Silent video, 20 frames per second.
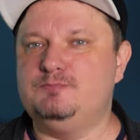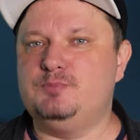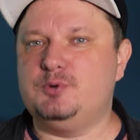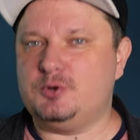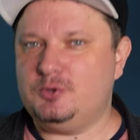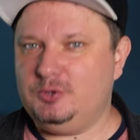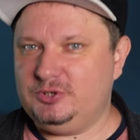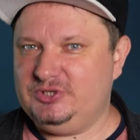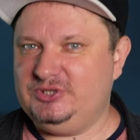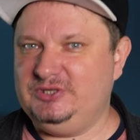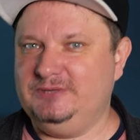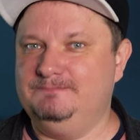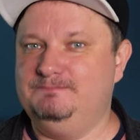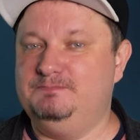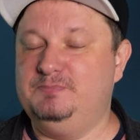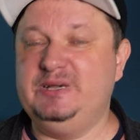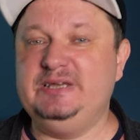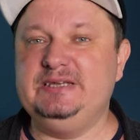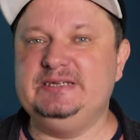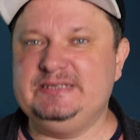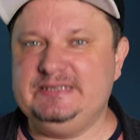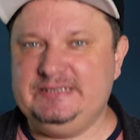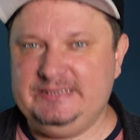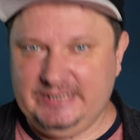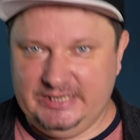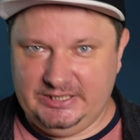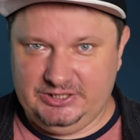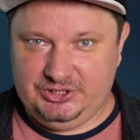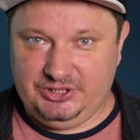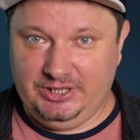просто
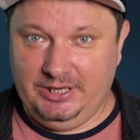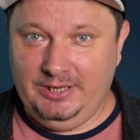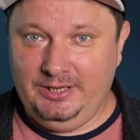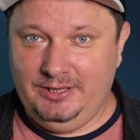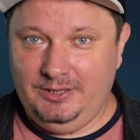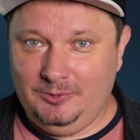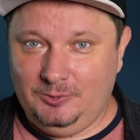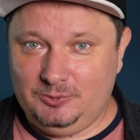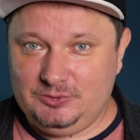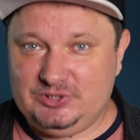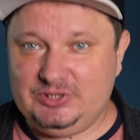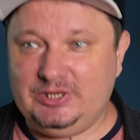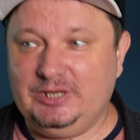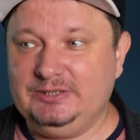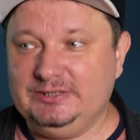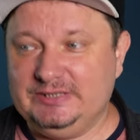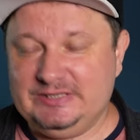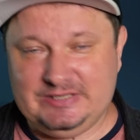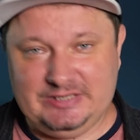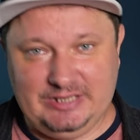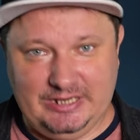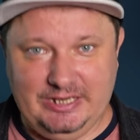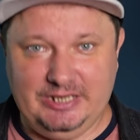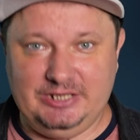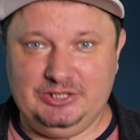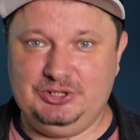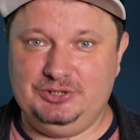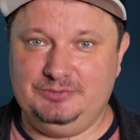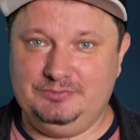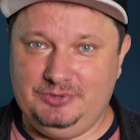блестяще. Он стал
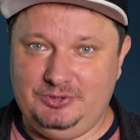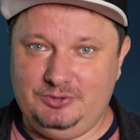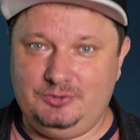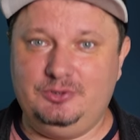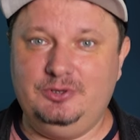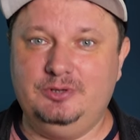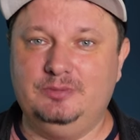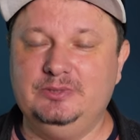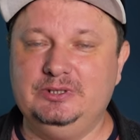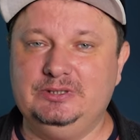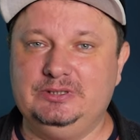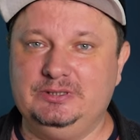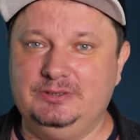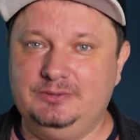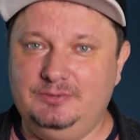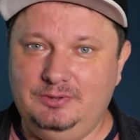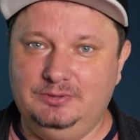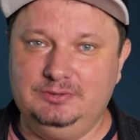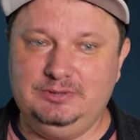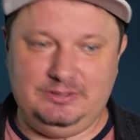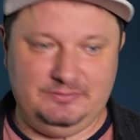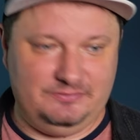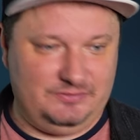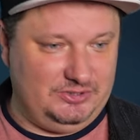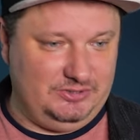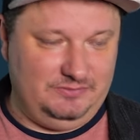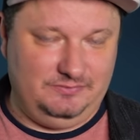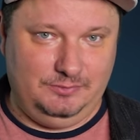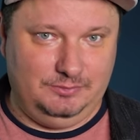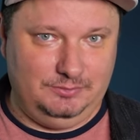настоящим героем этой гонки
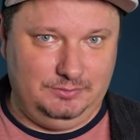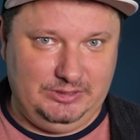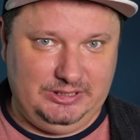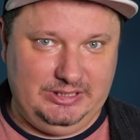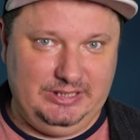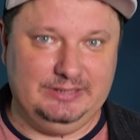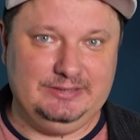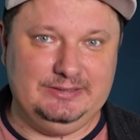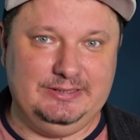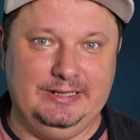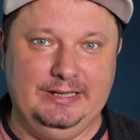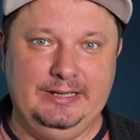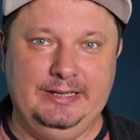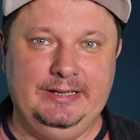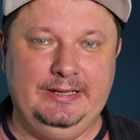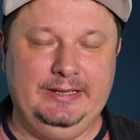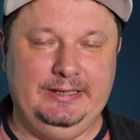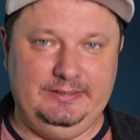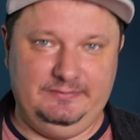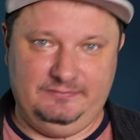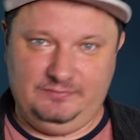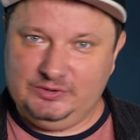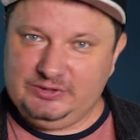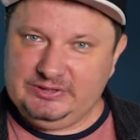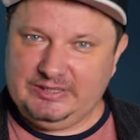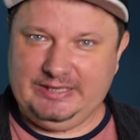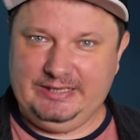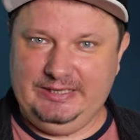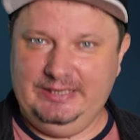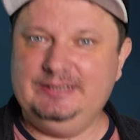всего уикенда, и
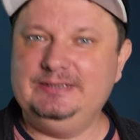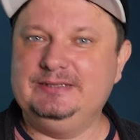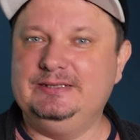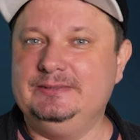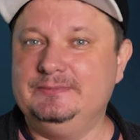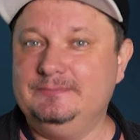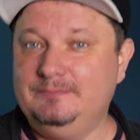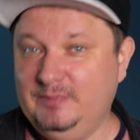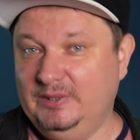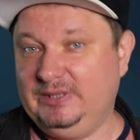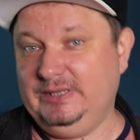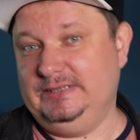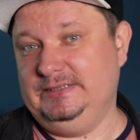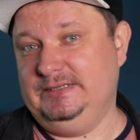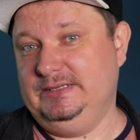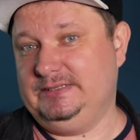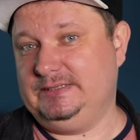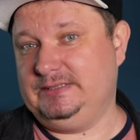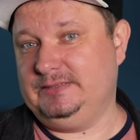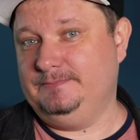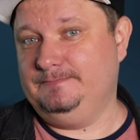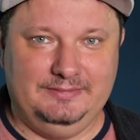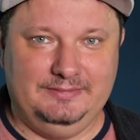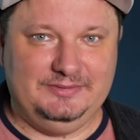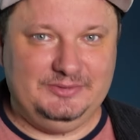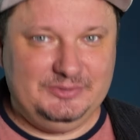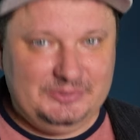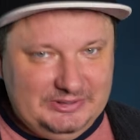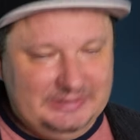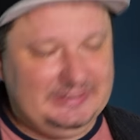вот такенный молодец.
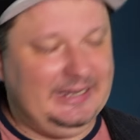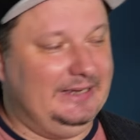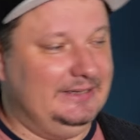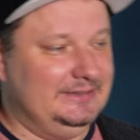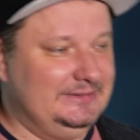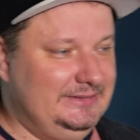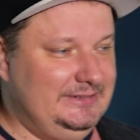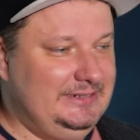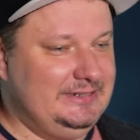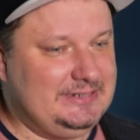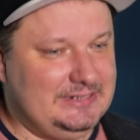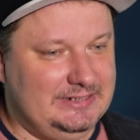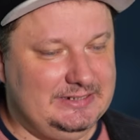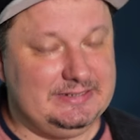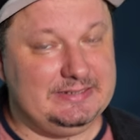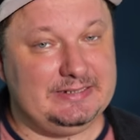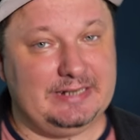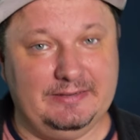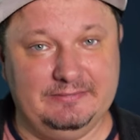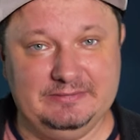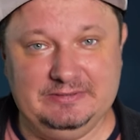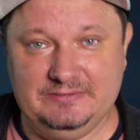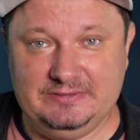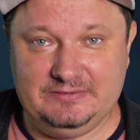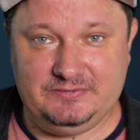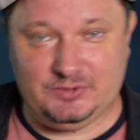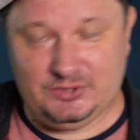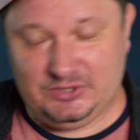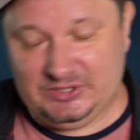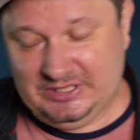Ну и да, если сравнивать
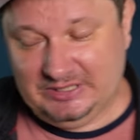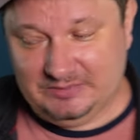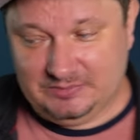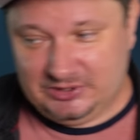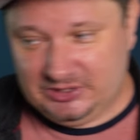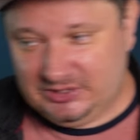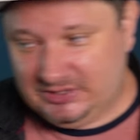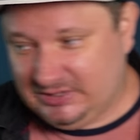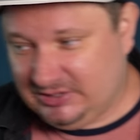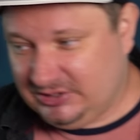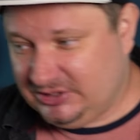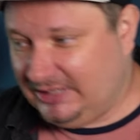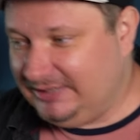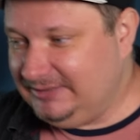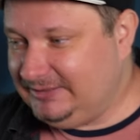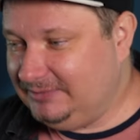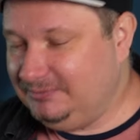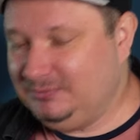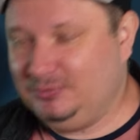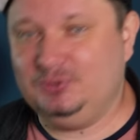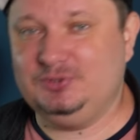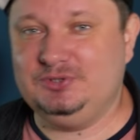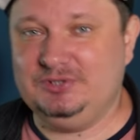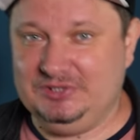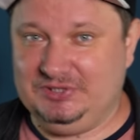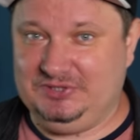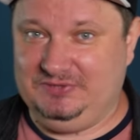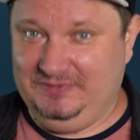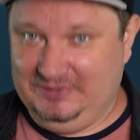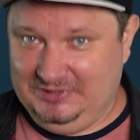все с тем же сержантом, то
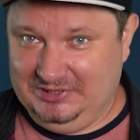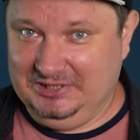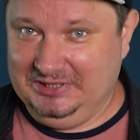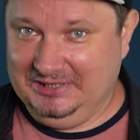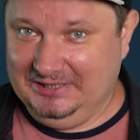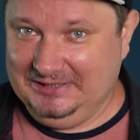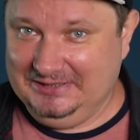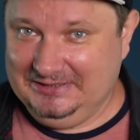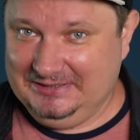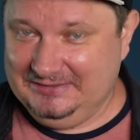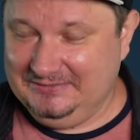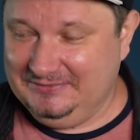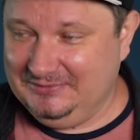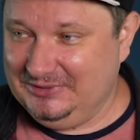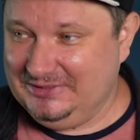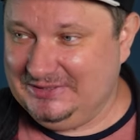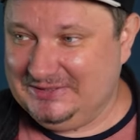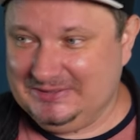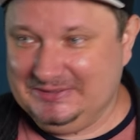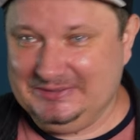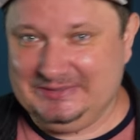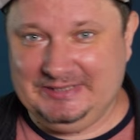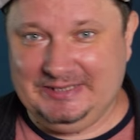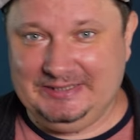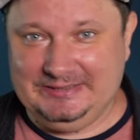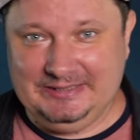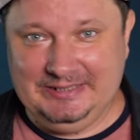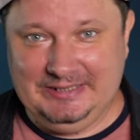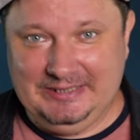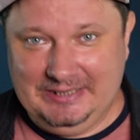действительно его
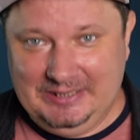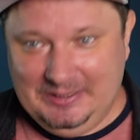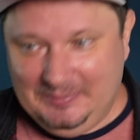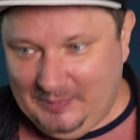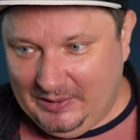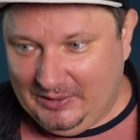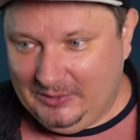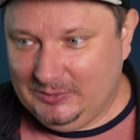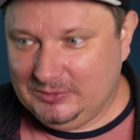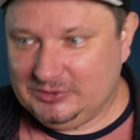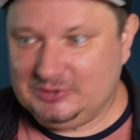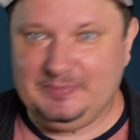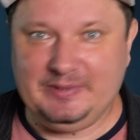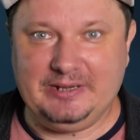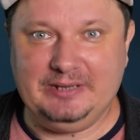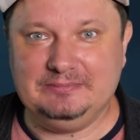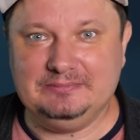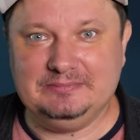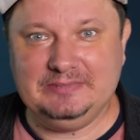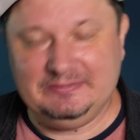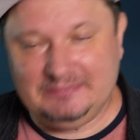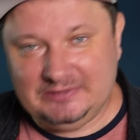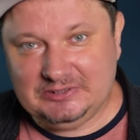результат похож прям на